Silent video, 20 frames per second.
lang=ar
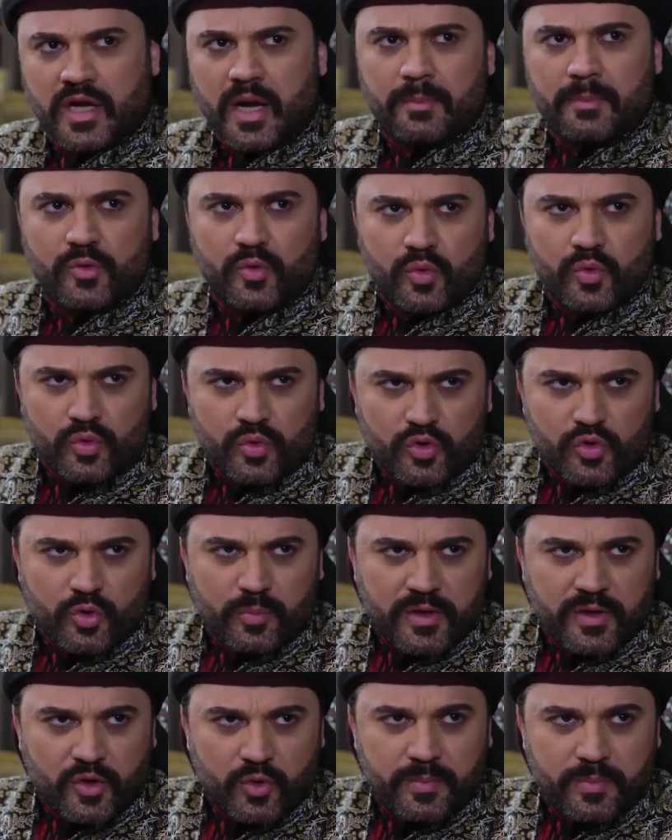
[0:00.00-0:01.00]
عم يقولوا انه
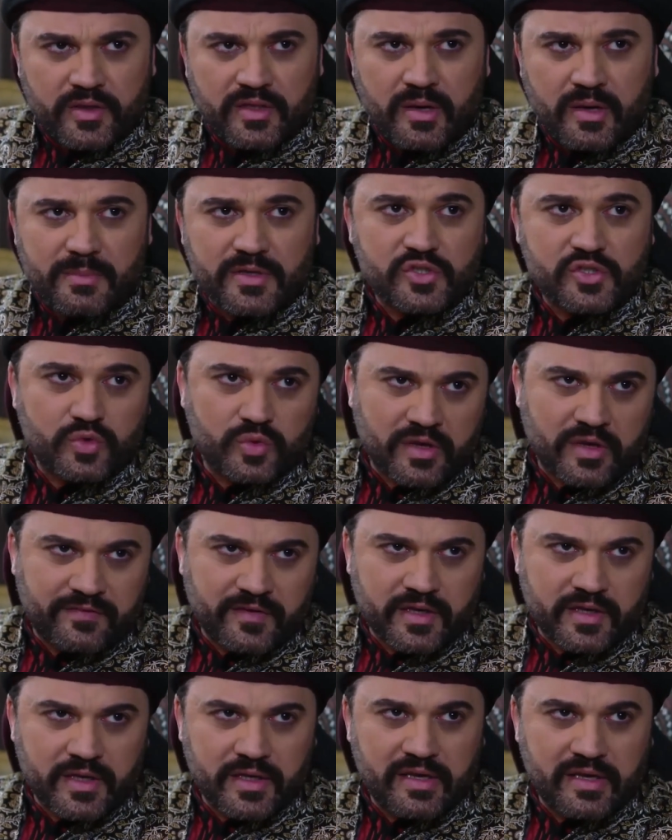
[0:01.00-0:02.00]
بينه وبين المستوره
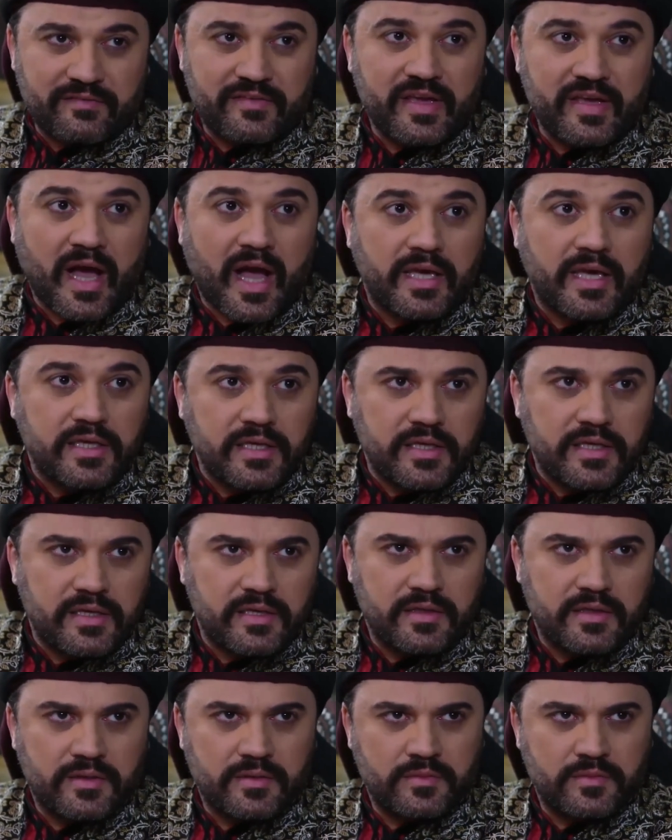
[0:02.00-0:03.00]
فكريه في عي
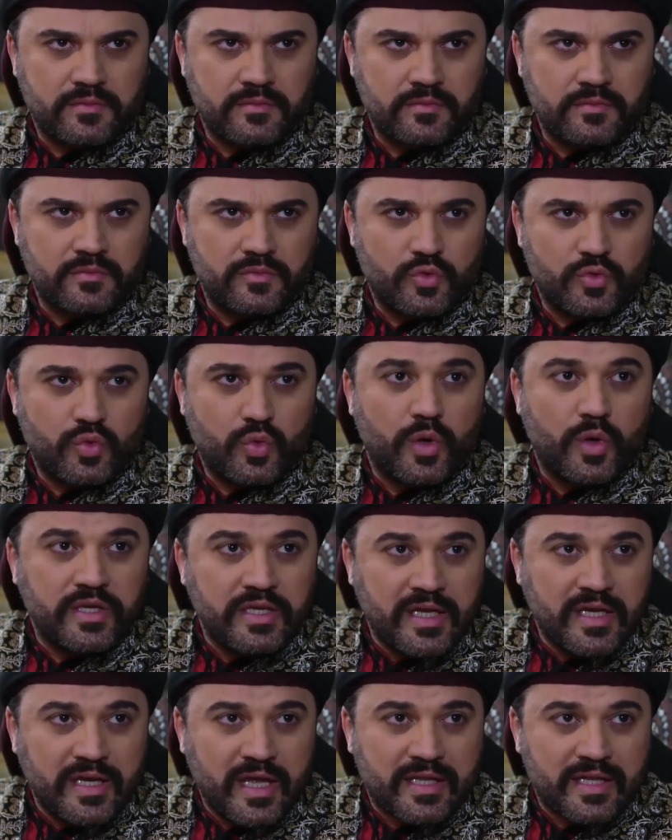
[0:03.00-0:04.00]

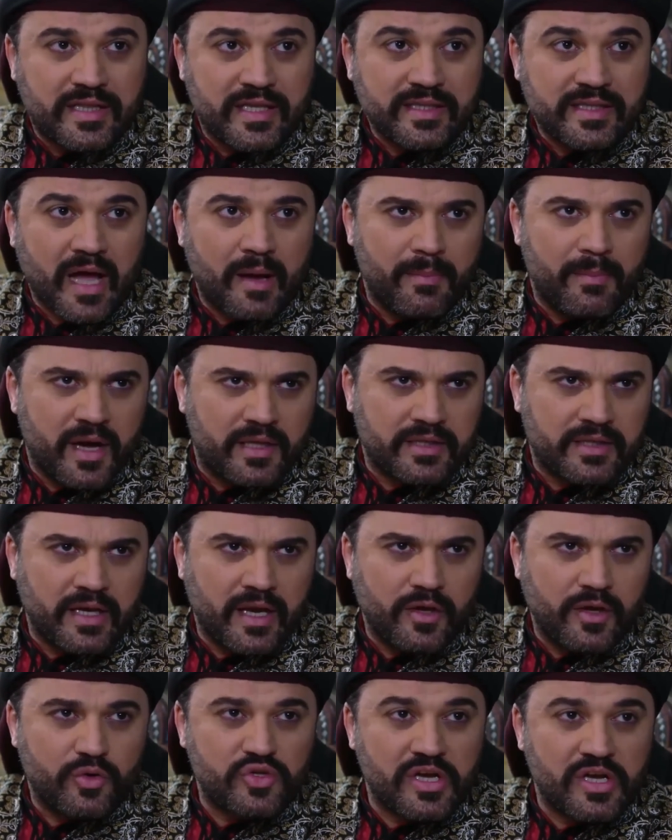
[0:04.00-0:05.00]
وهي اللي قتلت حماتها
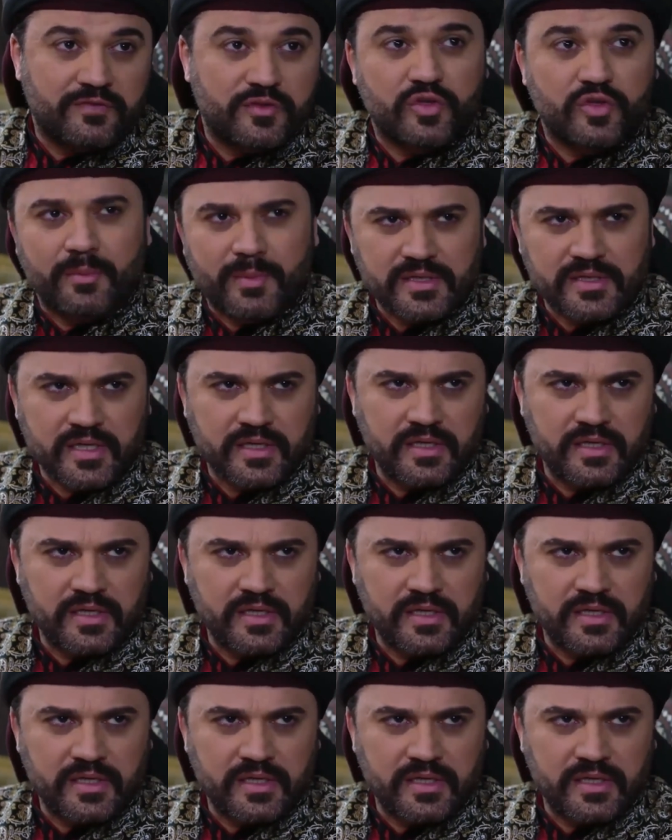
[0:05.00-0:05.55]
لانه شافتها مع